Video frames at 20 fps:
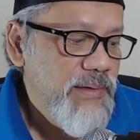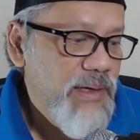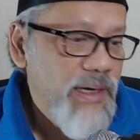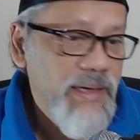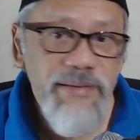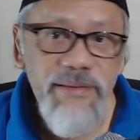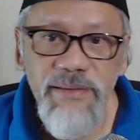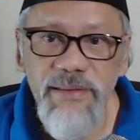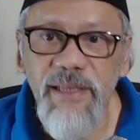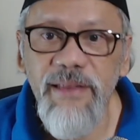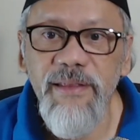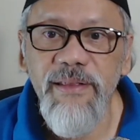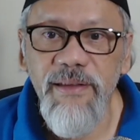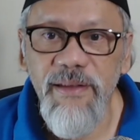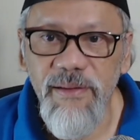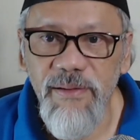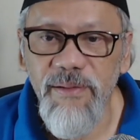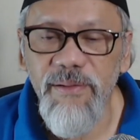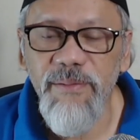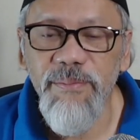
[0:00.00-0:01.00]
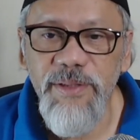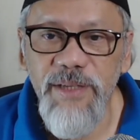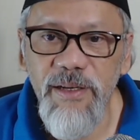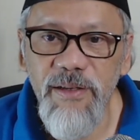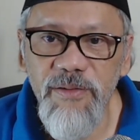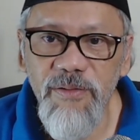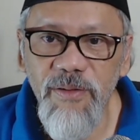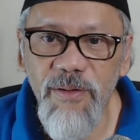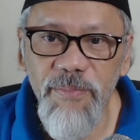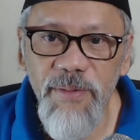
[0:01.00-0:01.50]
aset gitu bisa
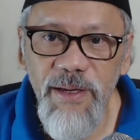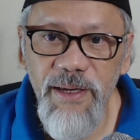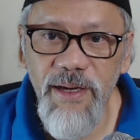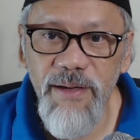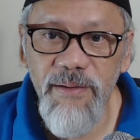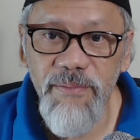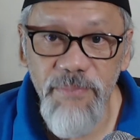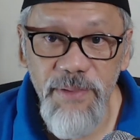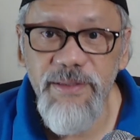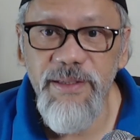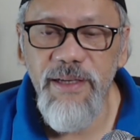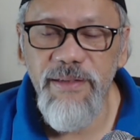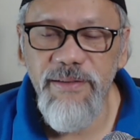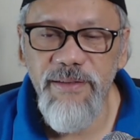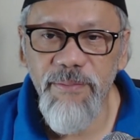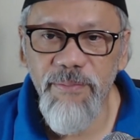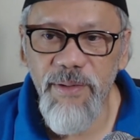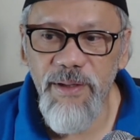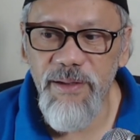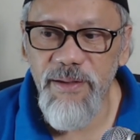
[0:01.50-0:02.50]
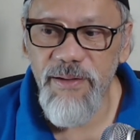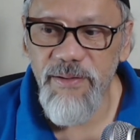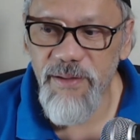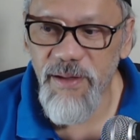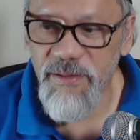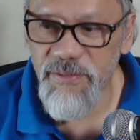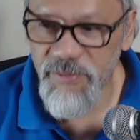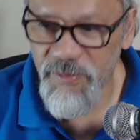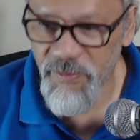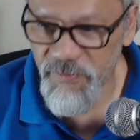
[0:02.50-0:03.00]
dijual belikan bisa saya beli
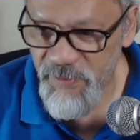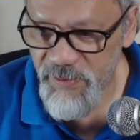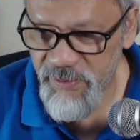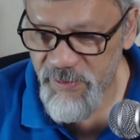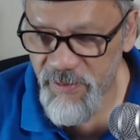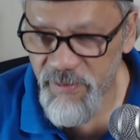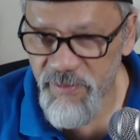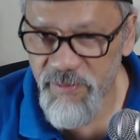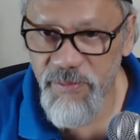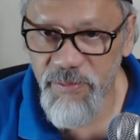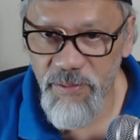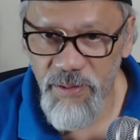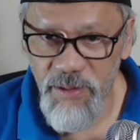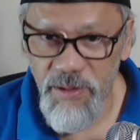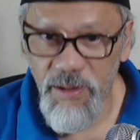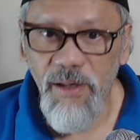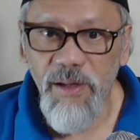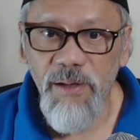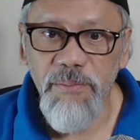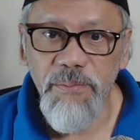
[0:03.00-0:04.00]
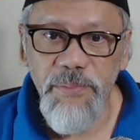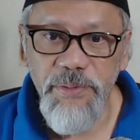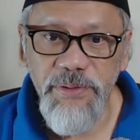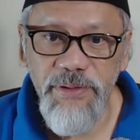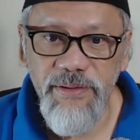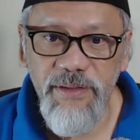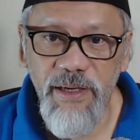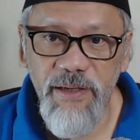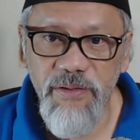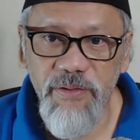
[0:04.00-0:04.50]
eh, software tentu bisa
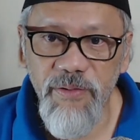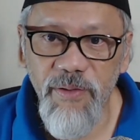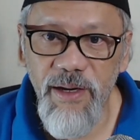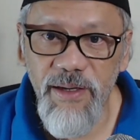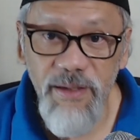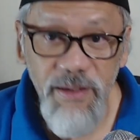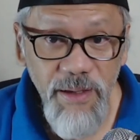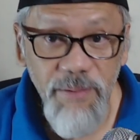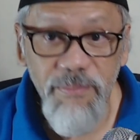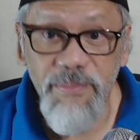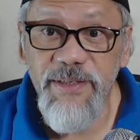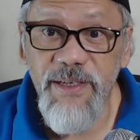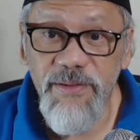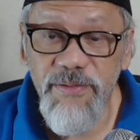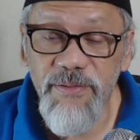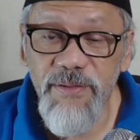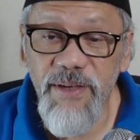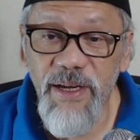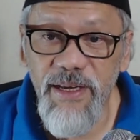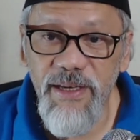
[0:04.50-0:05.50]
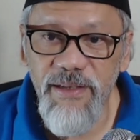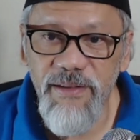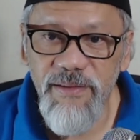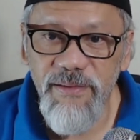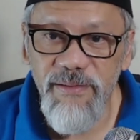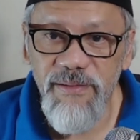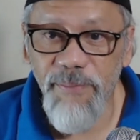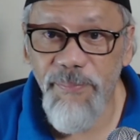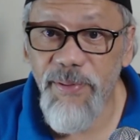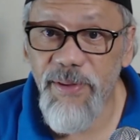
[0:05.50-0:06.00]
saya jual lagi ya bisa juga ya
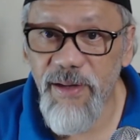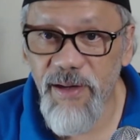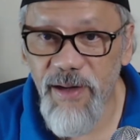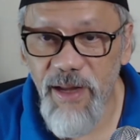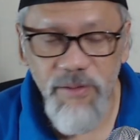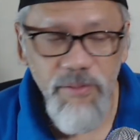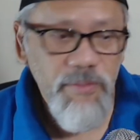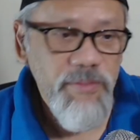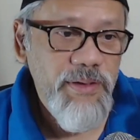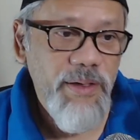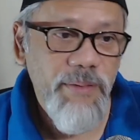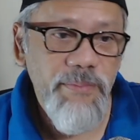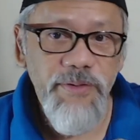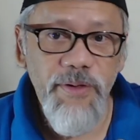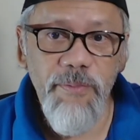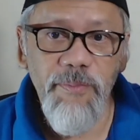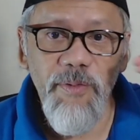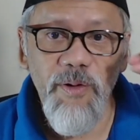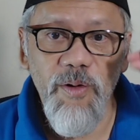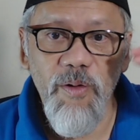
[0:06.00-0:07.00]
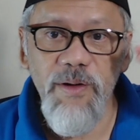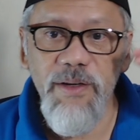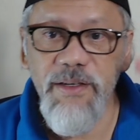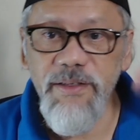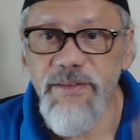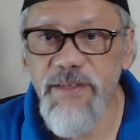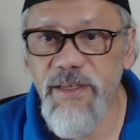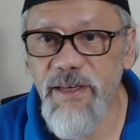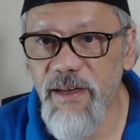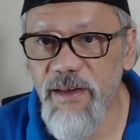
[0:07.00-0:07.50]
tapi tergantung terms of
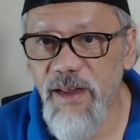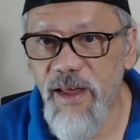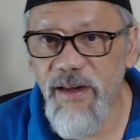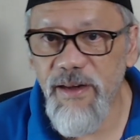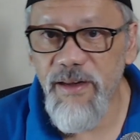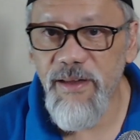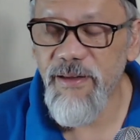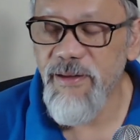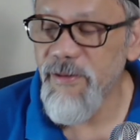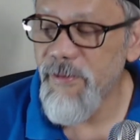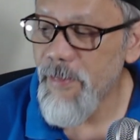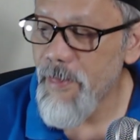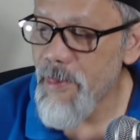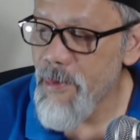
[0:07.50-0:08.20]
conditionnya dari